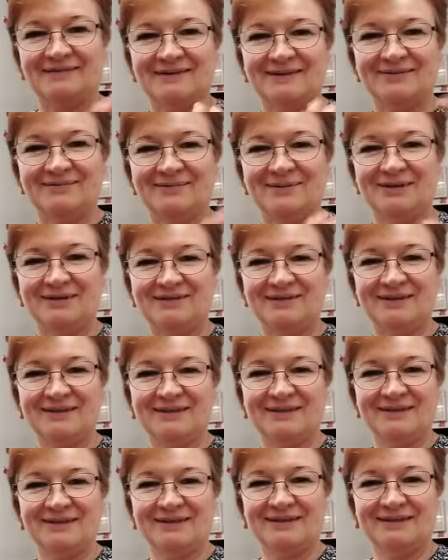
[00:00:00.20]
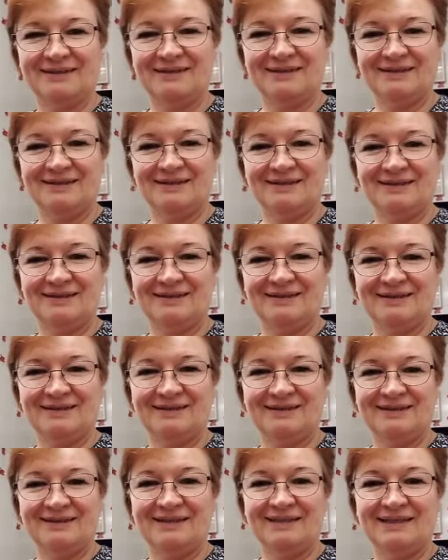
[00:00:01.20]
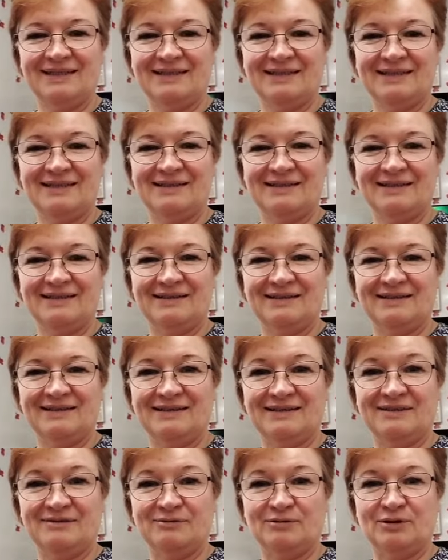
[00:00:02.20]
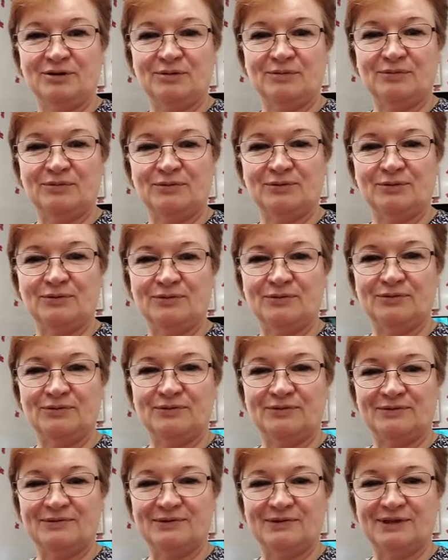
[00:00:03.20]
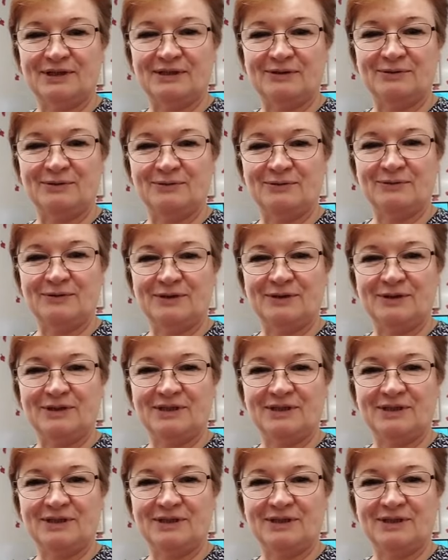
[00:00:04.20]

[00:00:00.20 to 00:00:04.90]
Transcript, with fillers: Всем привет, мои дорогие! Я думаю, котлеты все любят, особенно мои